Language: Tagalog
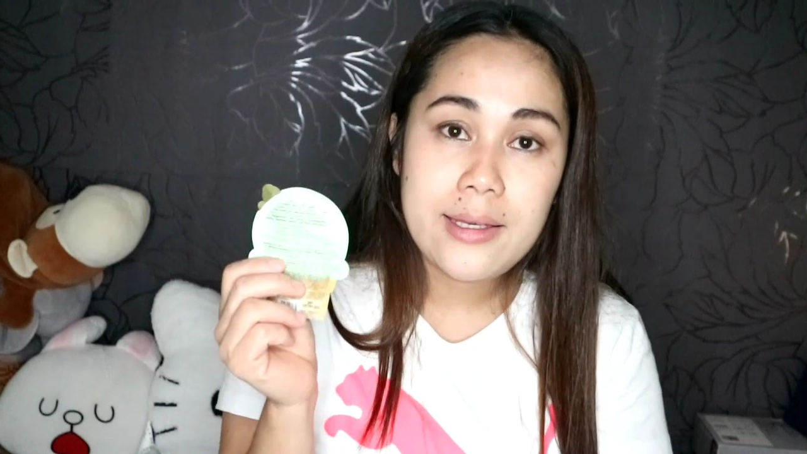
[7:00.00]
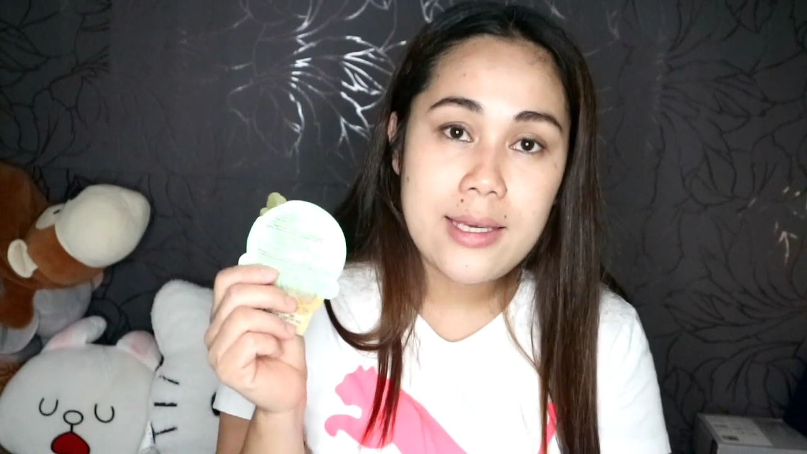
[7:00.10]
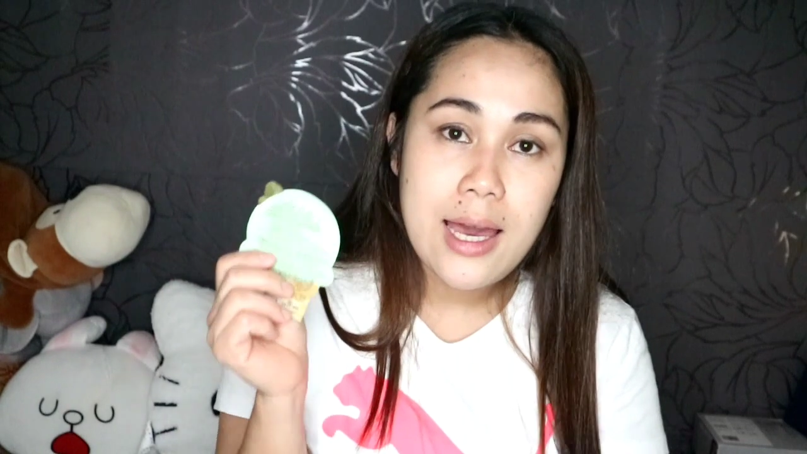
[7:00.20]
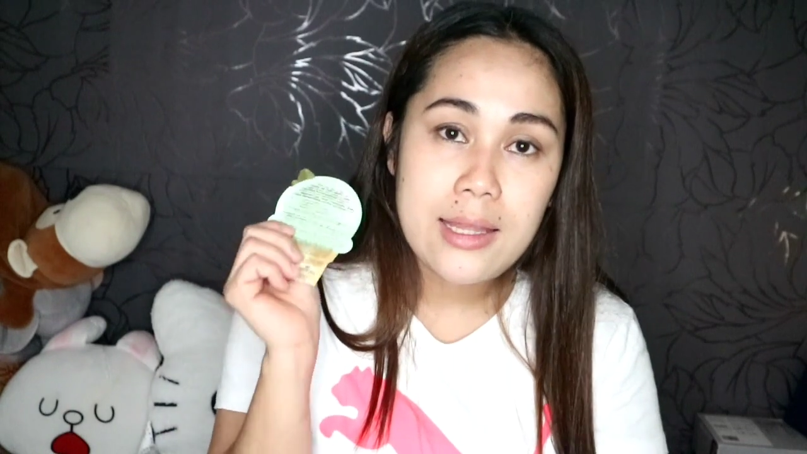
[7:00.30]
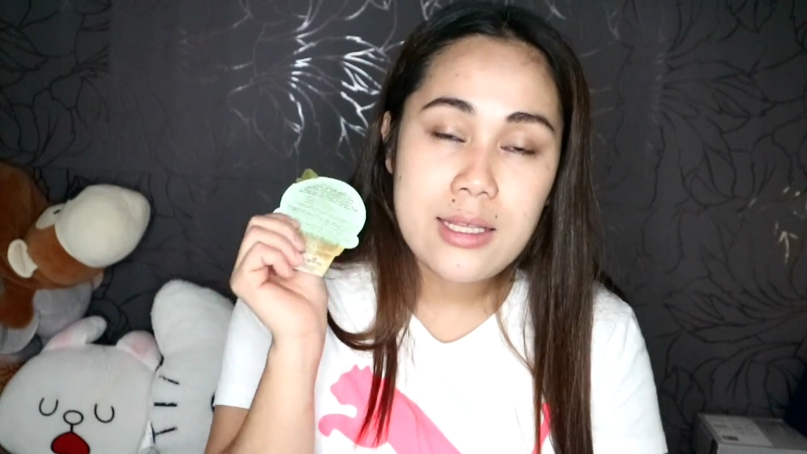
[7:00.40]

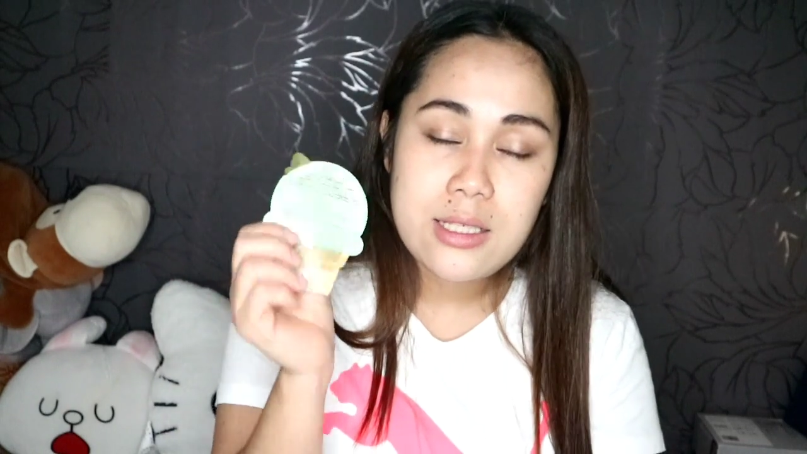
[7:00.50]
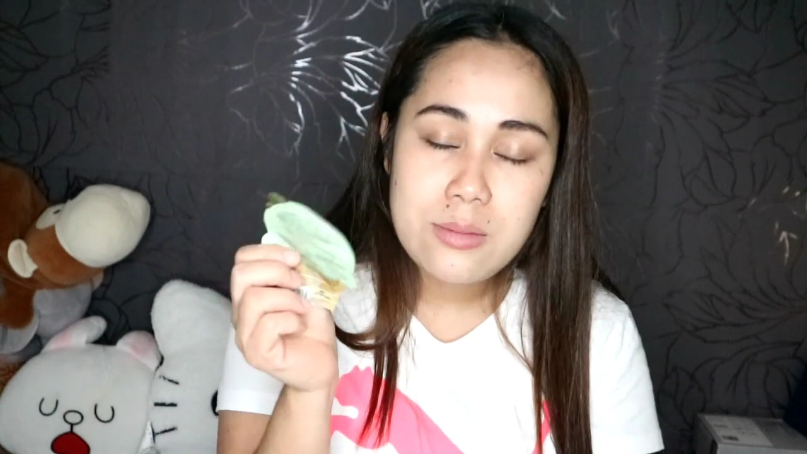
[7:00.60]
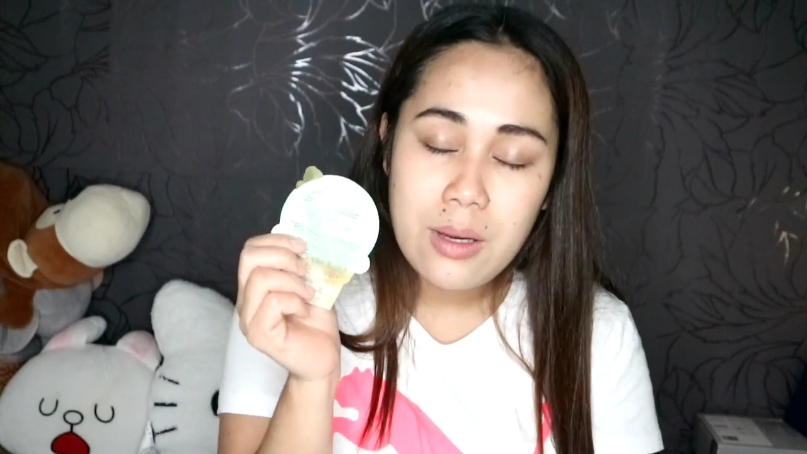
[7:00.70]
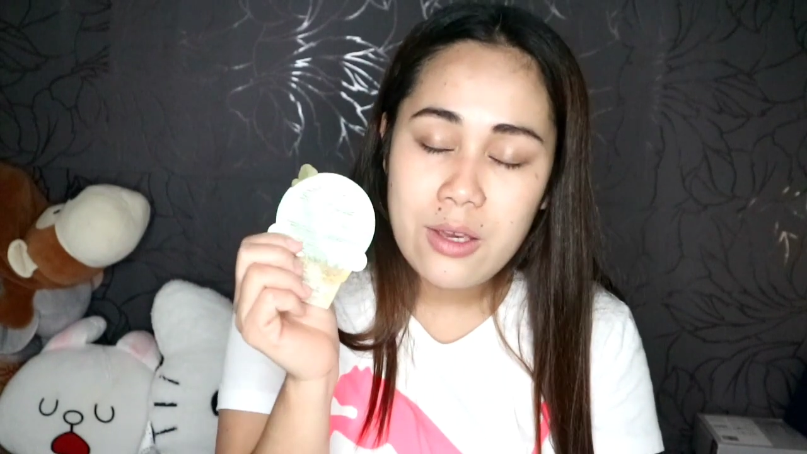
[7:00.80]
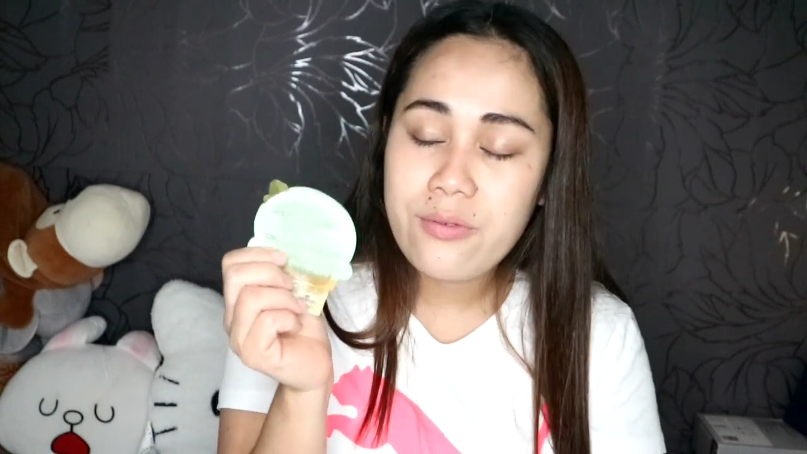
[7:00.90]
yeah,
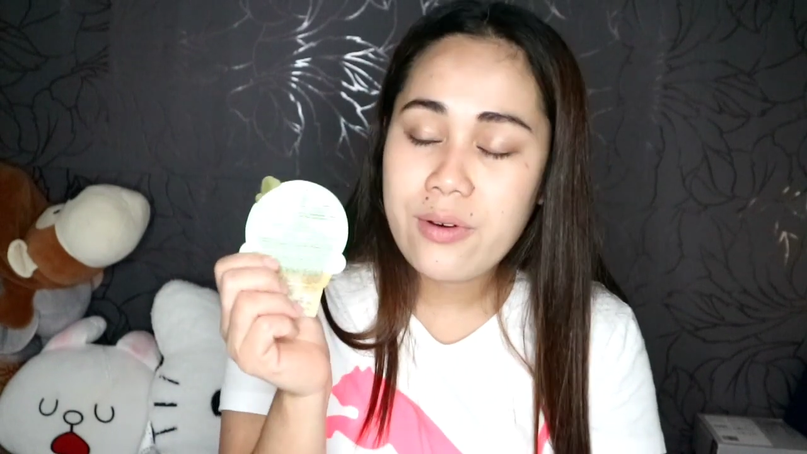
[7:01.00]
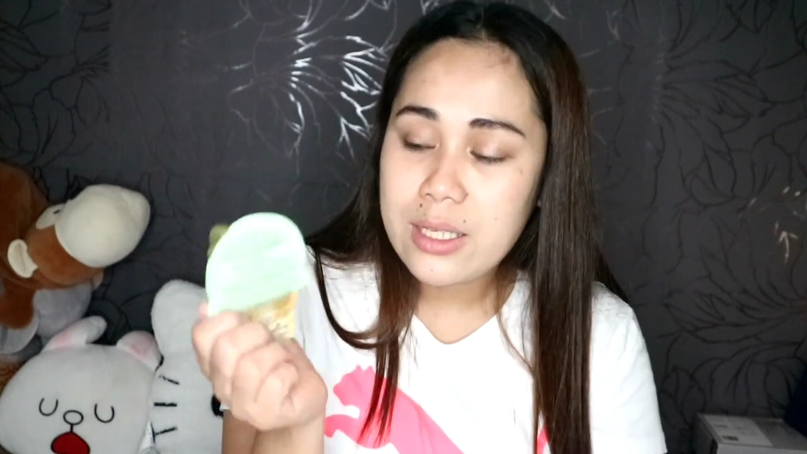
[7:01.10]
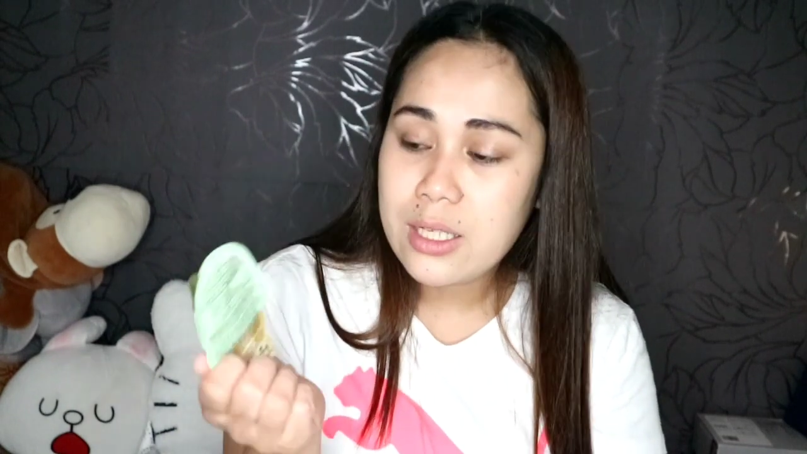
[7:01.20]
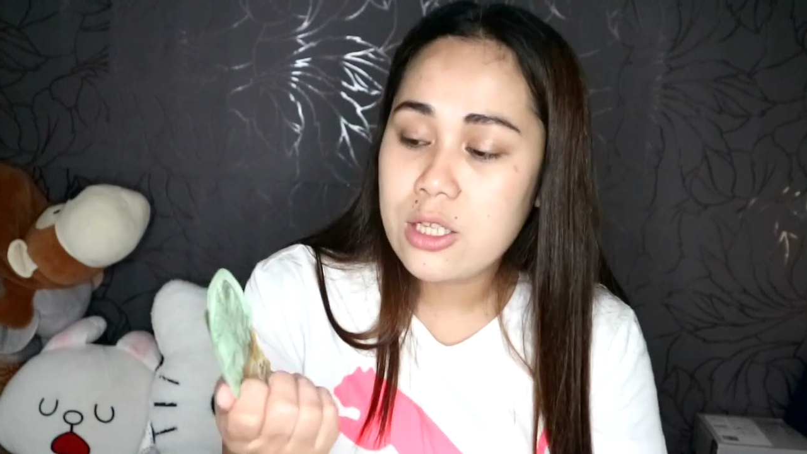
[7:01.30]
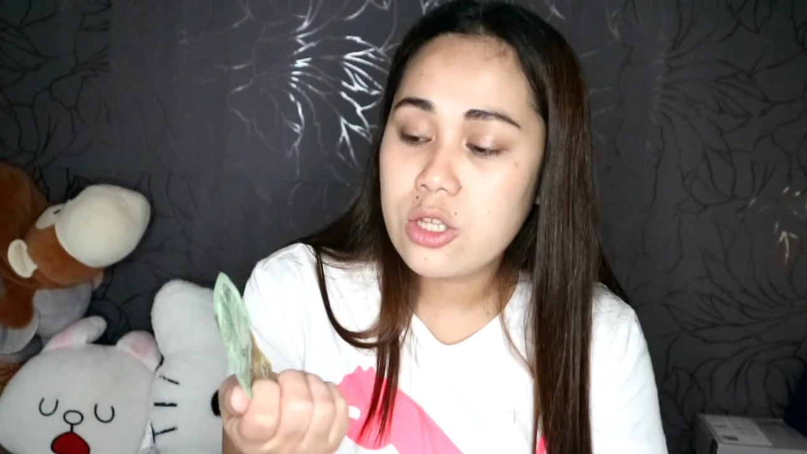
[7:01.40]
that's my
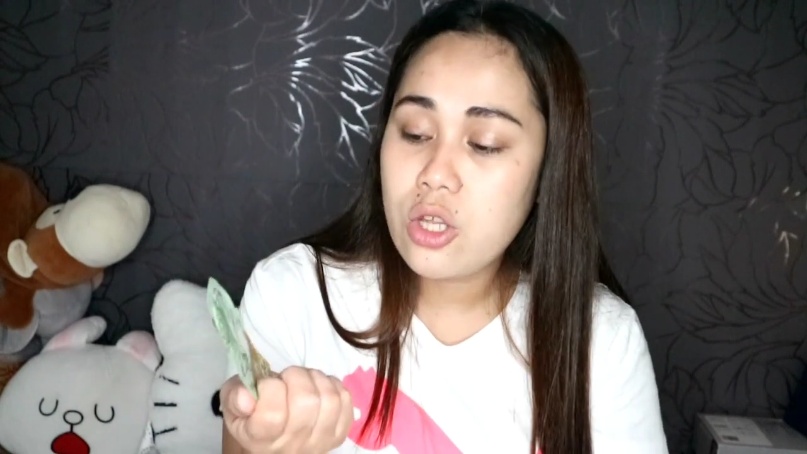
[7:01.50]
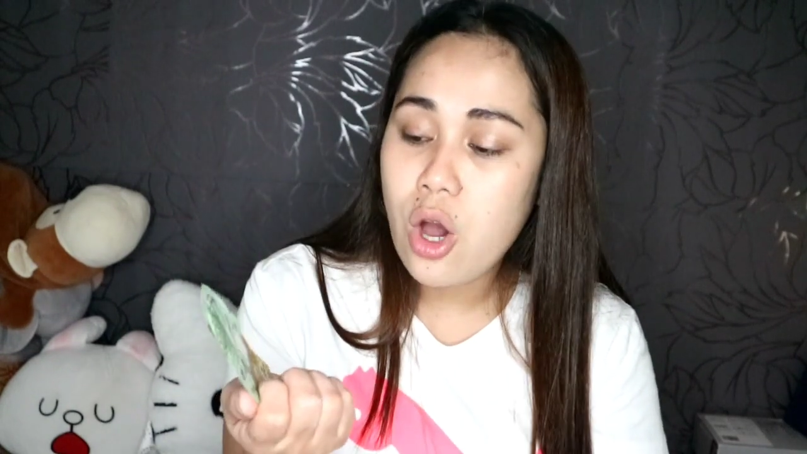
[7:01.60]
final